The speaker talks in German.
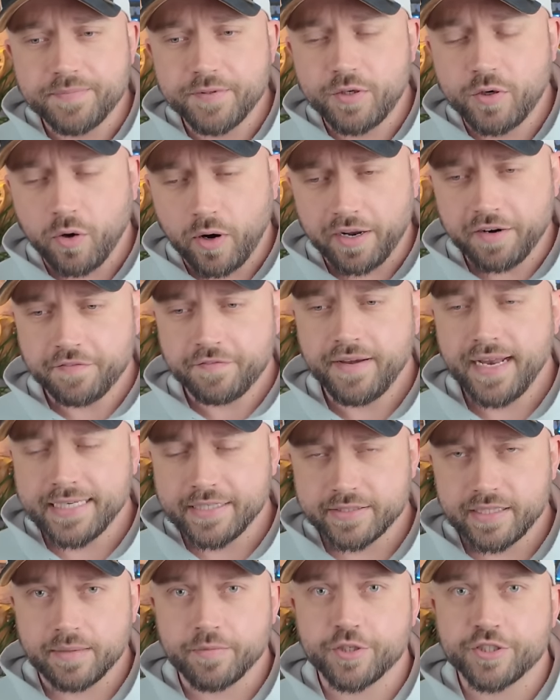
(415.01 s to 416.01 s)
Cornflakes
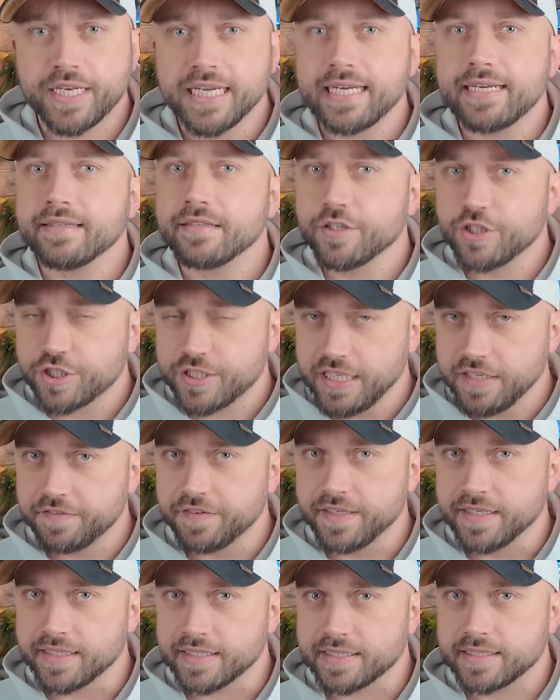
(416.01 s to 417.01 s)
aus einem stinkenden
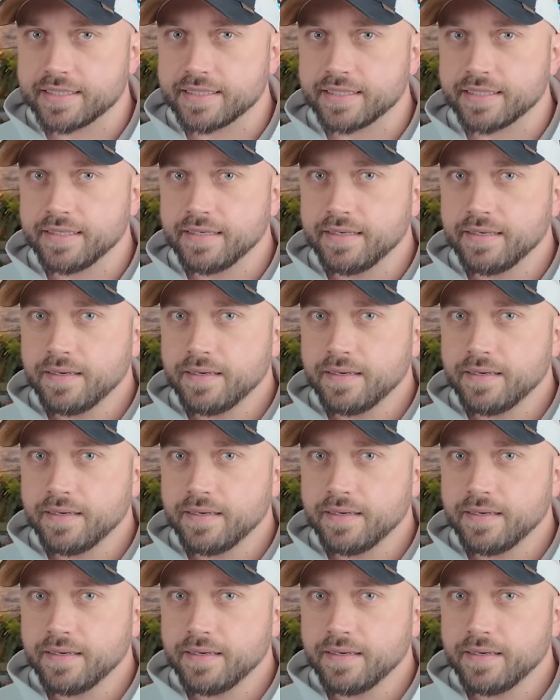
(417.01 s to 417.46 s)
Stiefel isst.